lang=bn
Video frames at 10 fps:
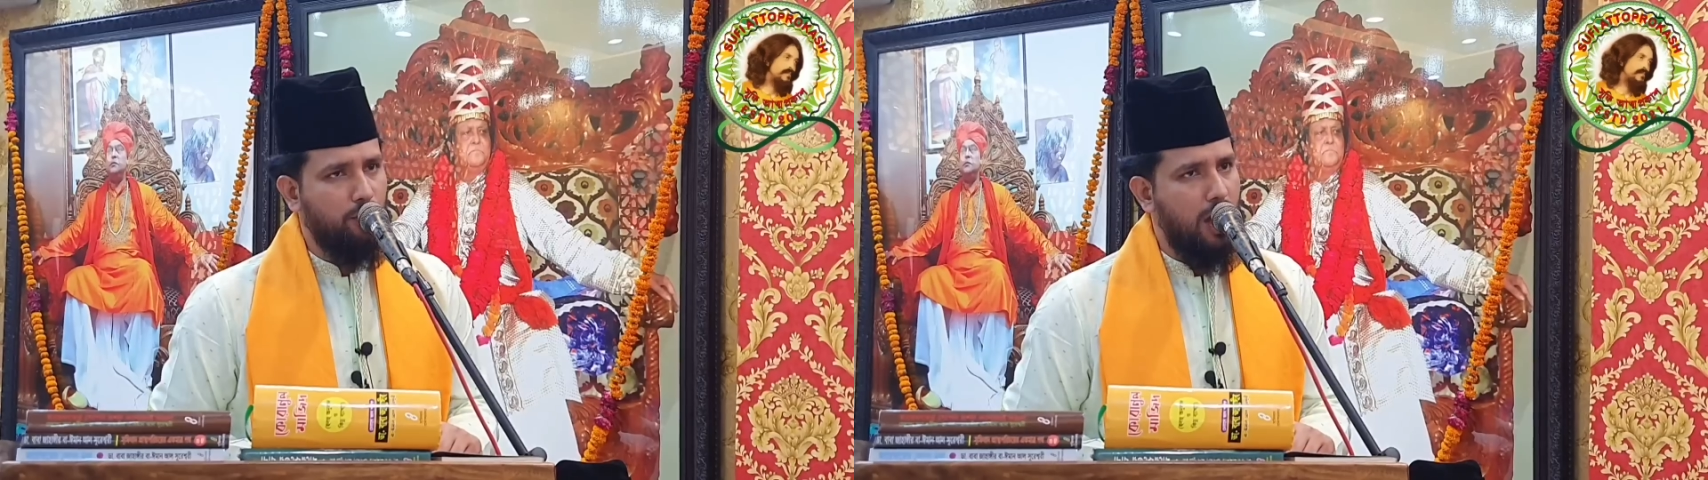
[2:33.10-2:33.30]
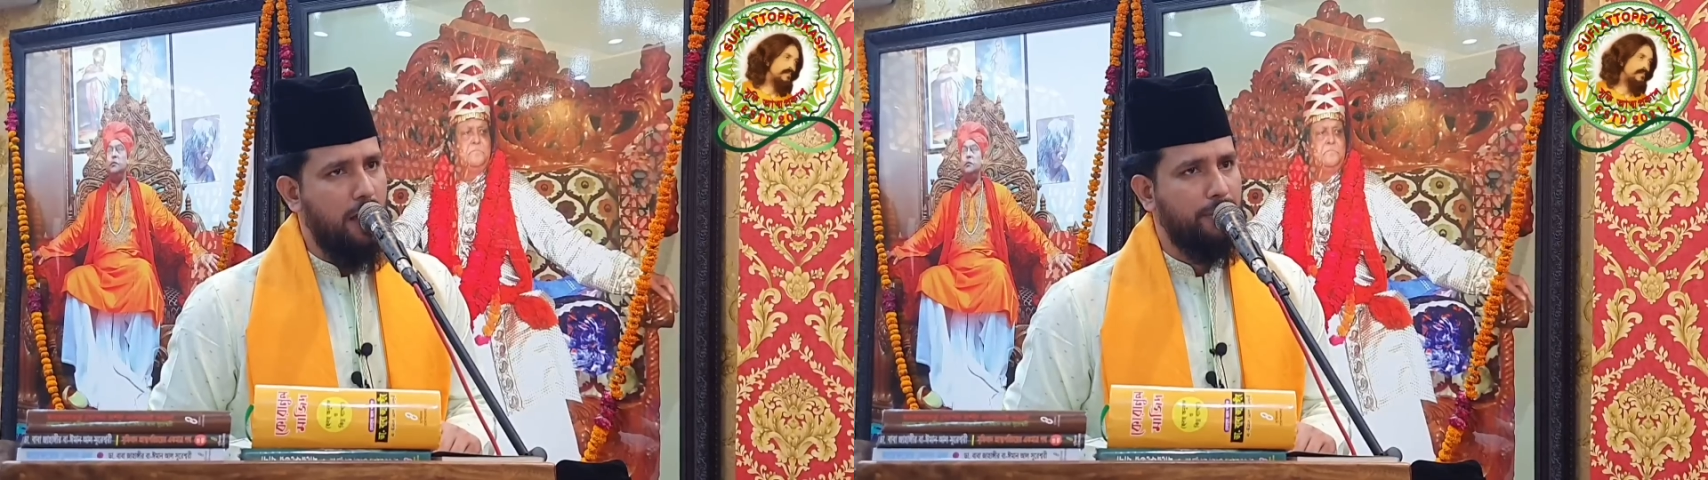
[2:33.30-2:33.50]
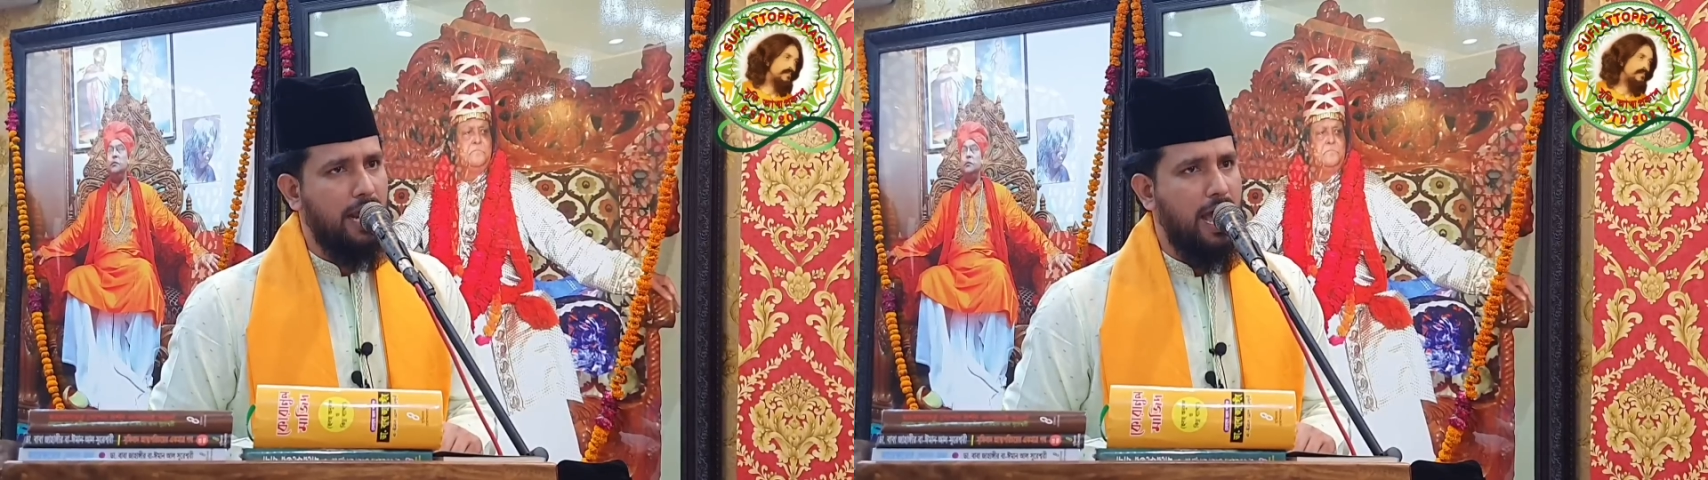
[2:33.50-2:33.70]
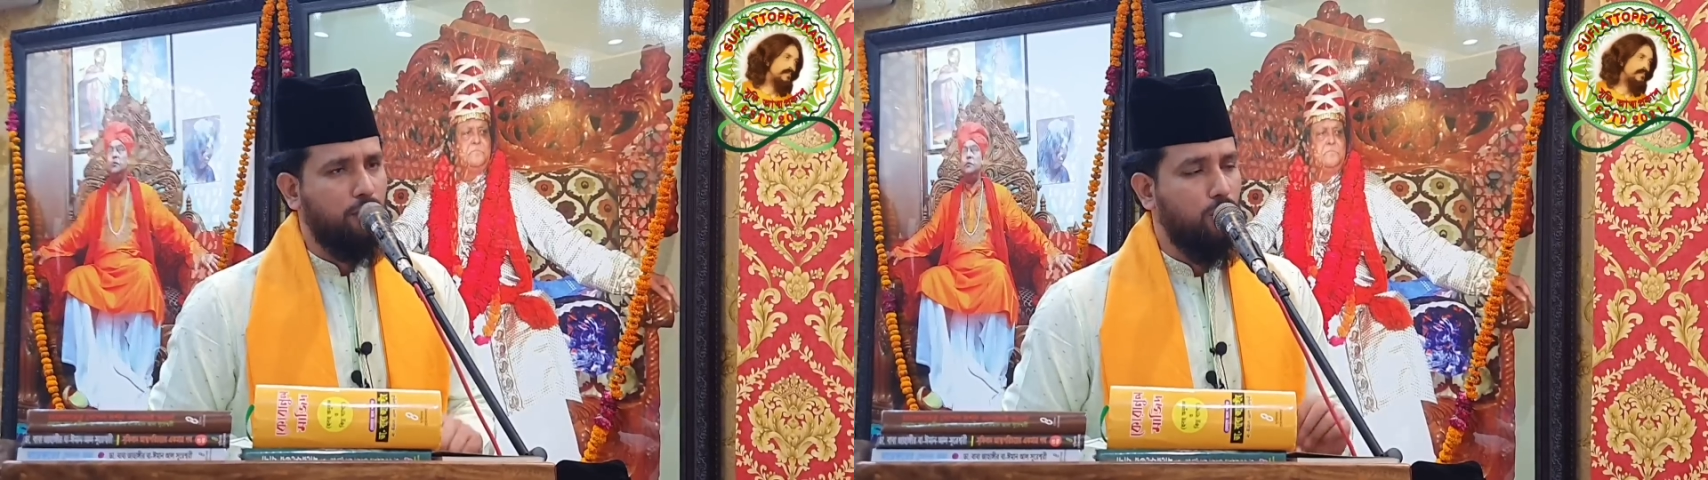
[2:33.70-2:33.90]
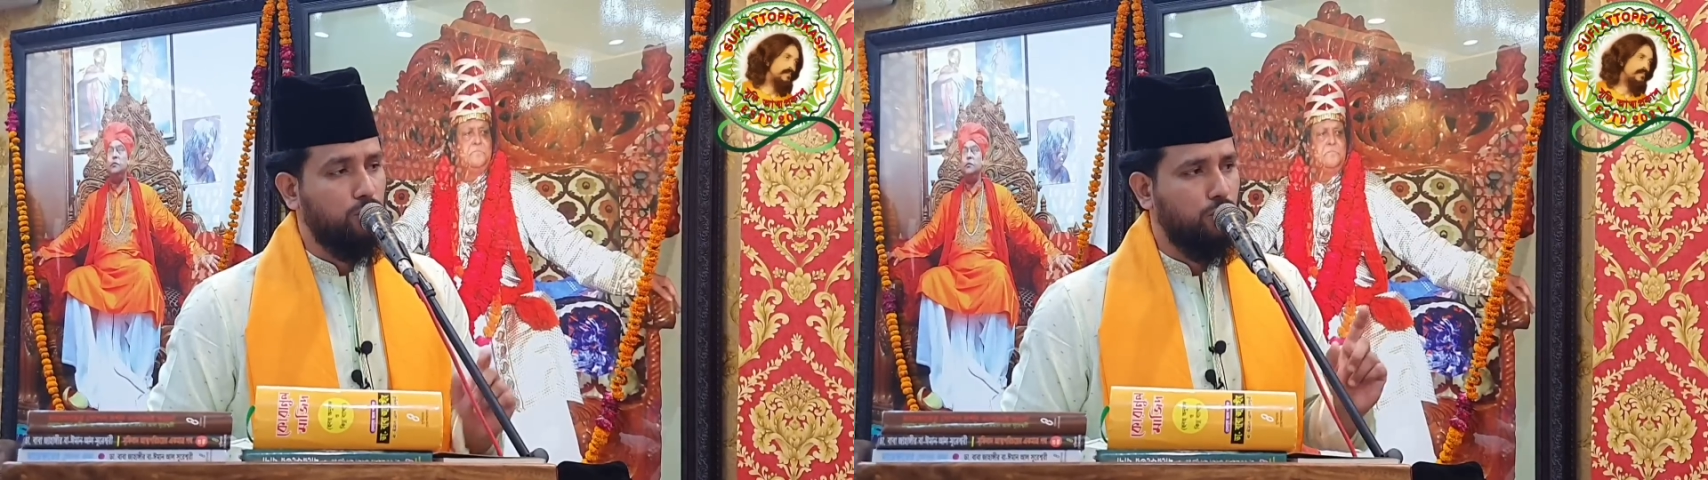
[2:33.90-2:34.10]
ওহাবিরা
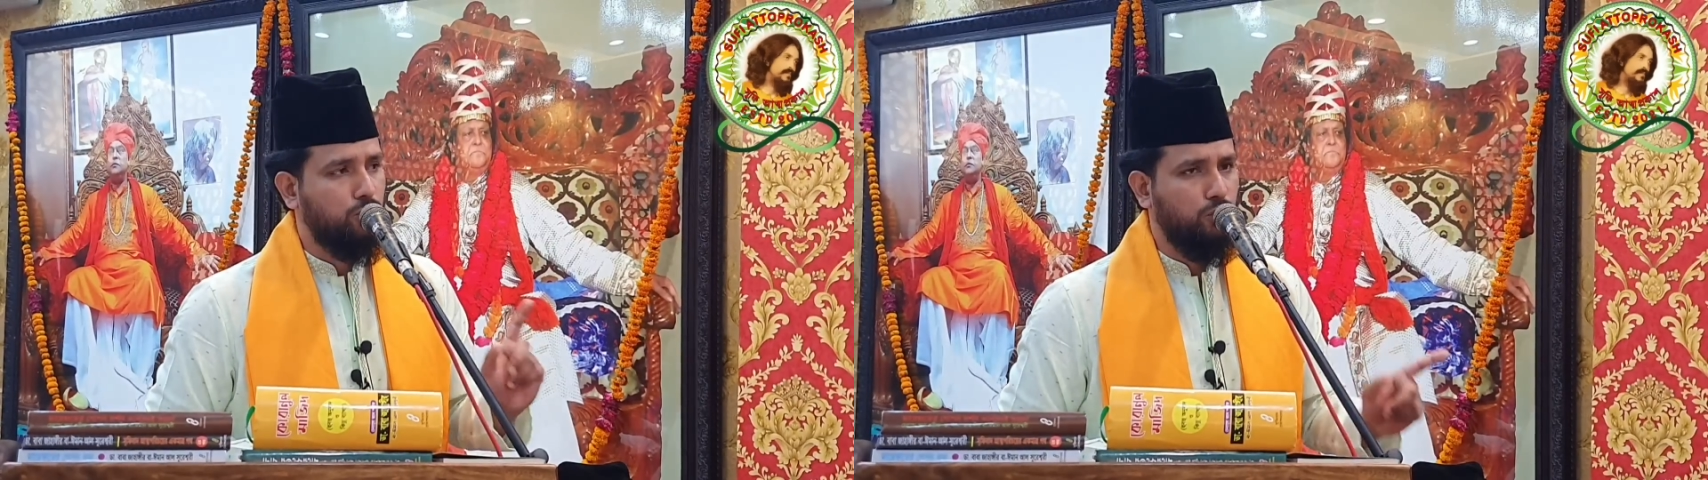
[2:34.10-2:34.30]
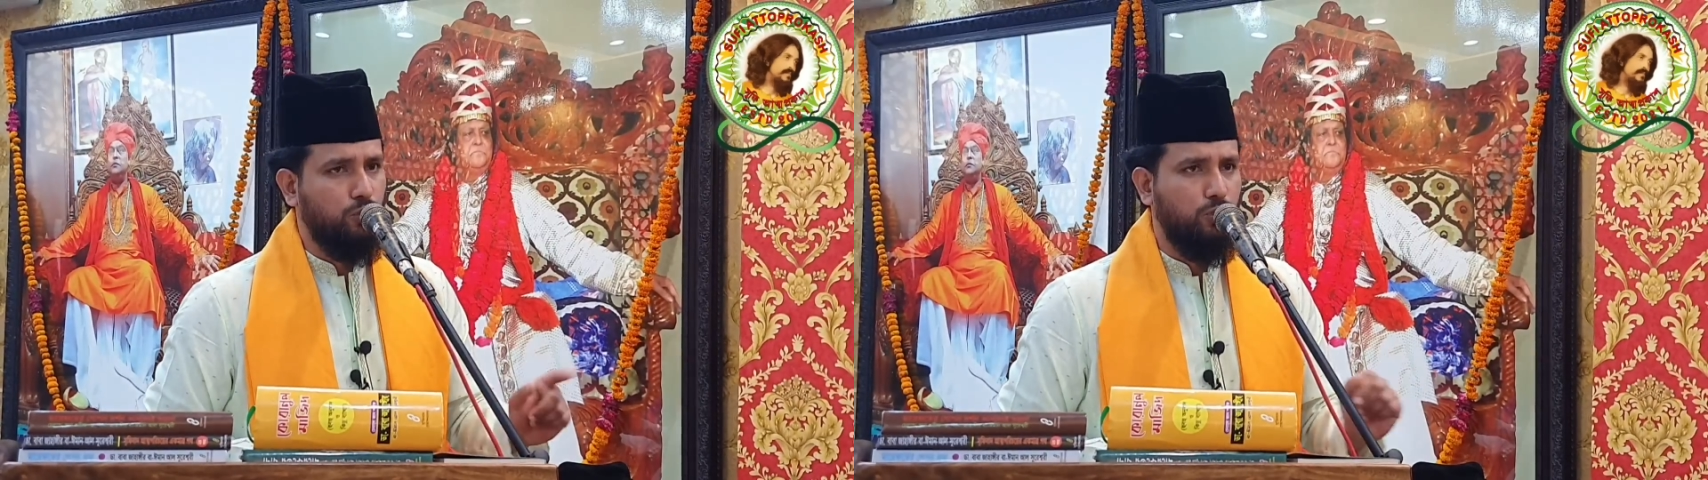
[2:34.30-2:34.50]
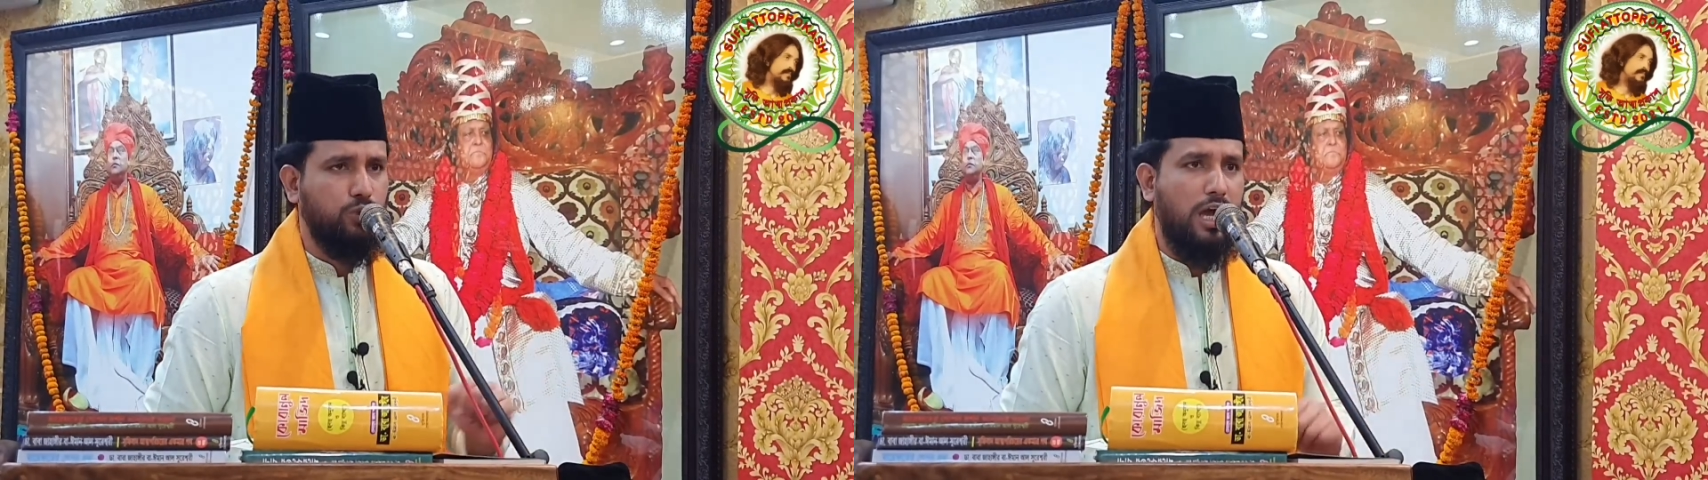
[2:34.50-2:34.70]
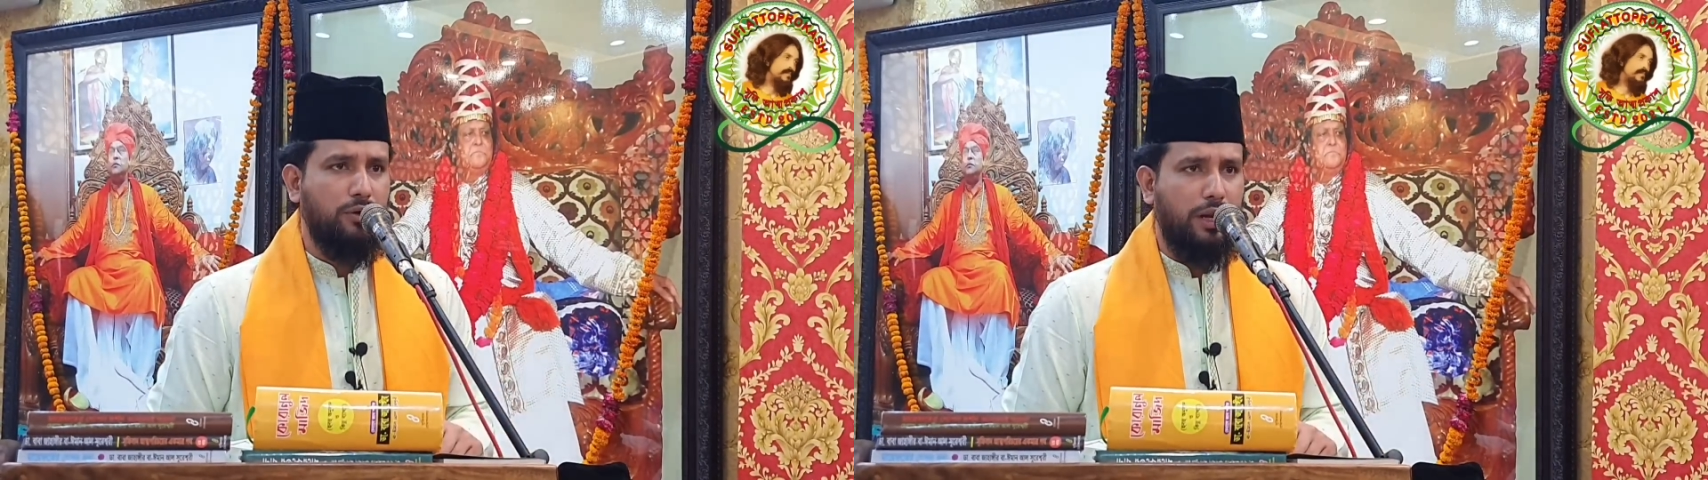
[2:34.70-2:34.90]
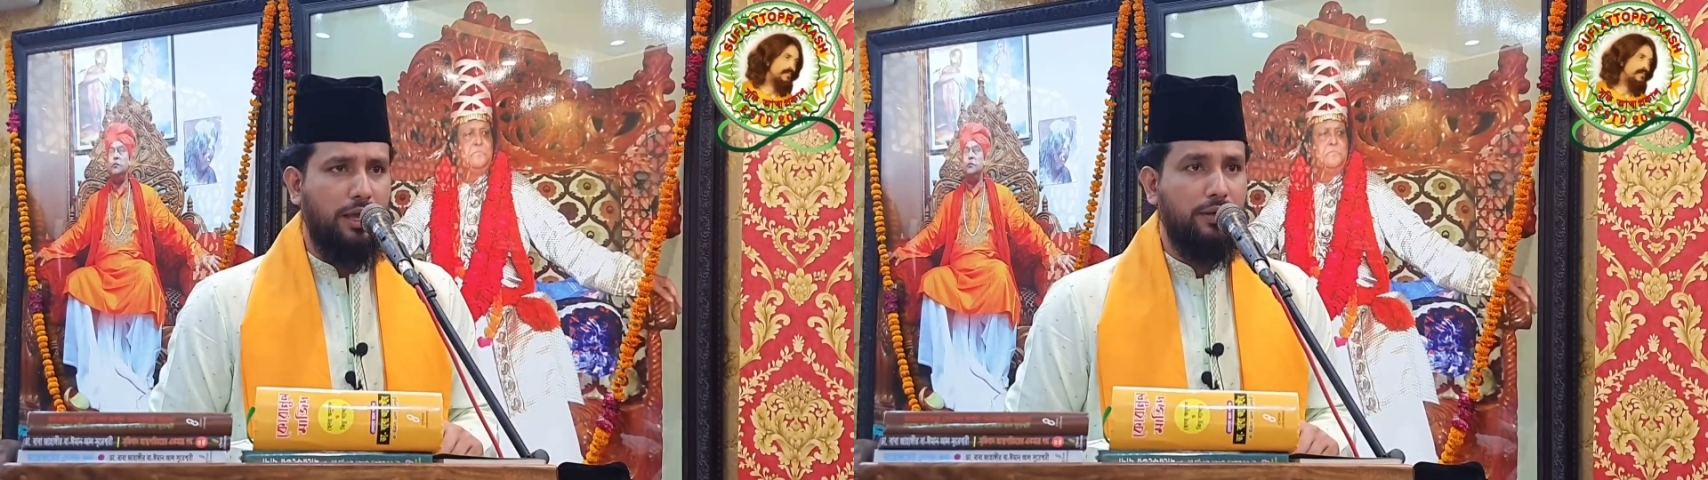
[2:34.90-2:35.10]
কত চতুরতা
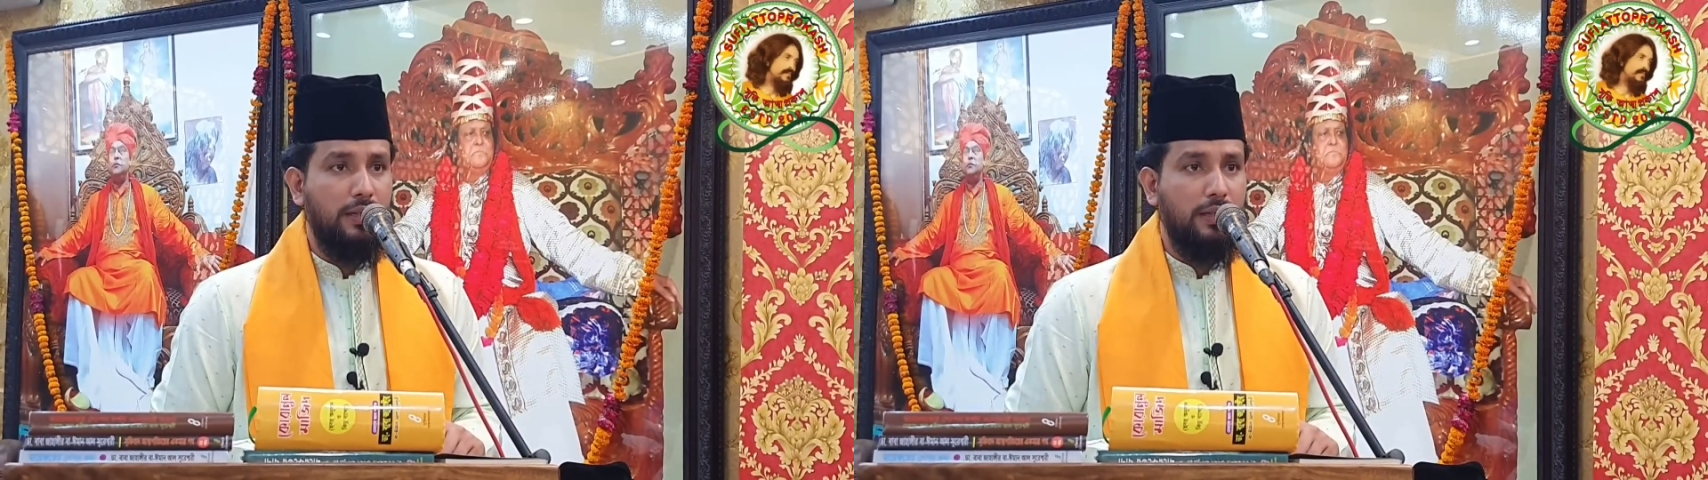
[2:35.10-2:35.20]
করে